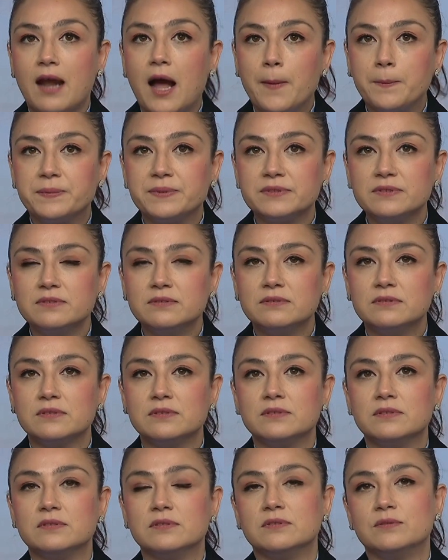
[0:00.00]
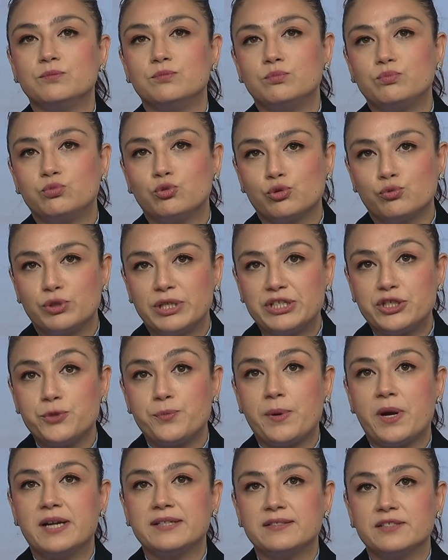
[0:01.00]
Trump'ın e,
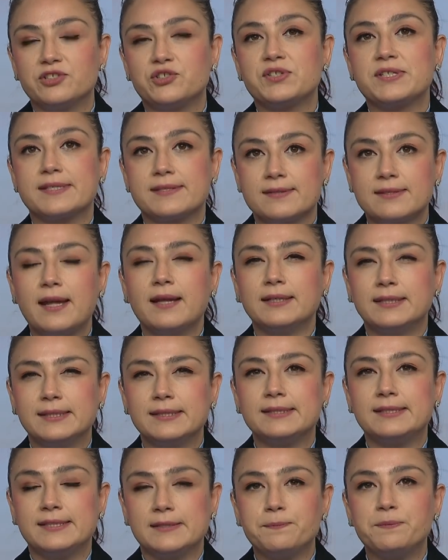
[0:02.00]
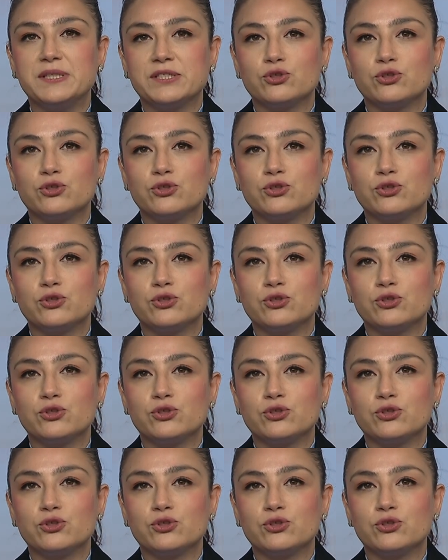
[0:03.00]
Cumhuriyetçi Parti açısından kritik